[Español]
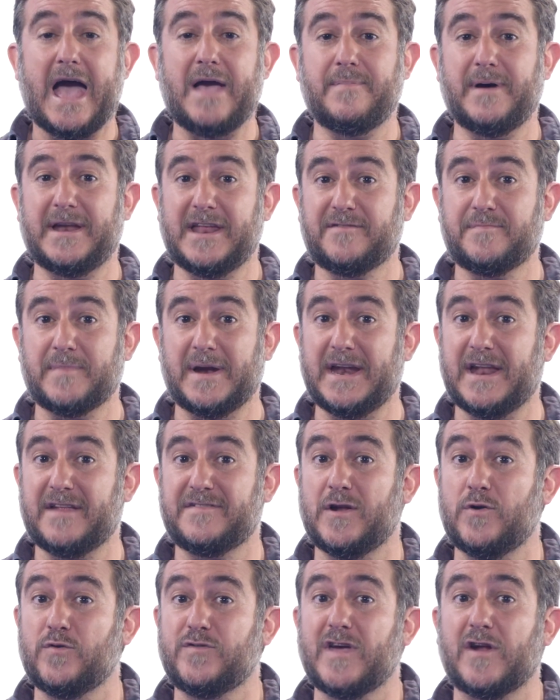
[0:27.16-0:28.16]
Hay varias
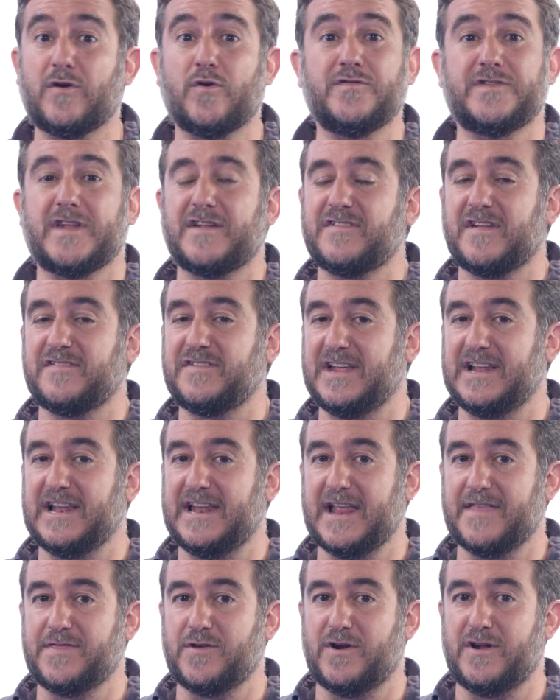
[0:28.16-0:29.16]
maneras de luchar contra estas
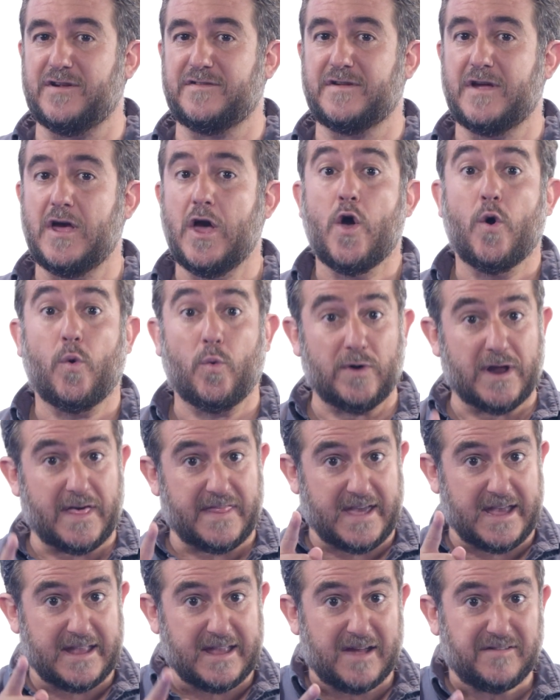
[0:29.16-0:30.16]
inclinaciones. Una
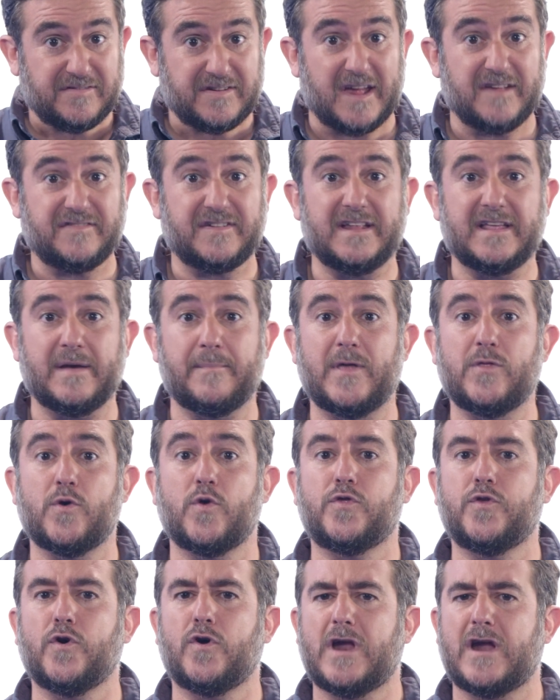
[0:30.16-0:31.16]
de ellas es el
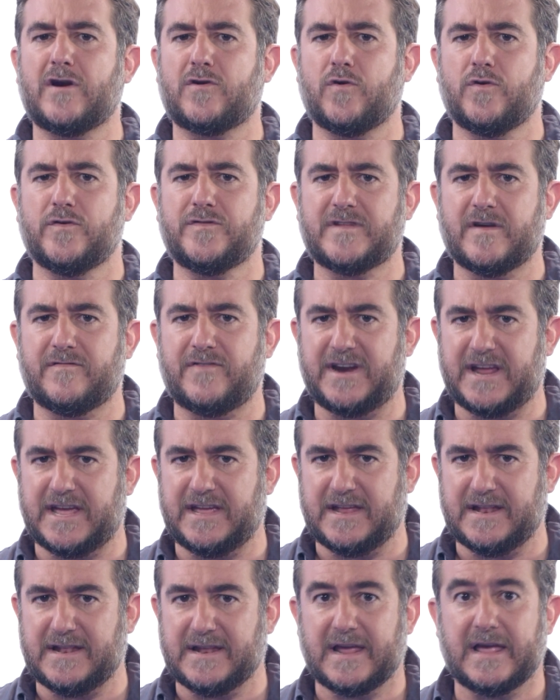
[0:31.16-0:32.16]
llamado dollar cost
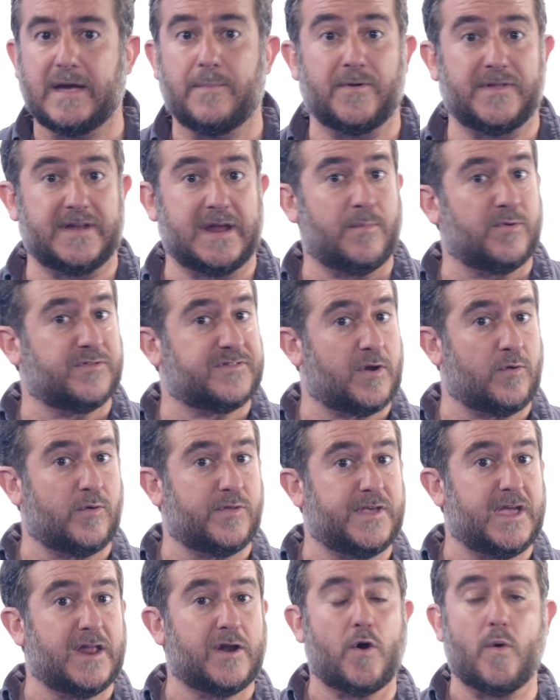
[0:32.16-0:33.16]
averaging, que podríamos
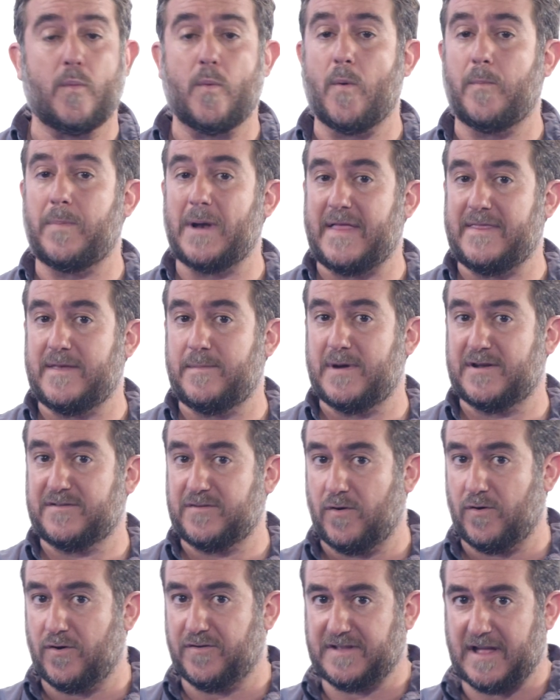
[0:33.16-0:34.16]
traducir como plan de
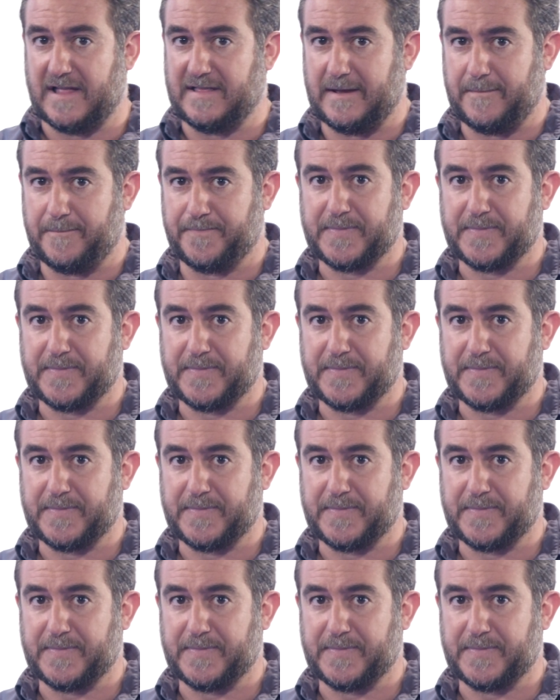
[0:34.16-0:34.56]
inversión constante.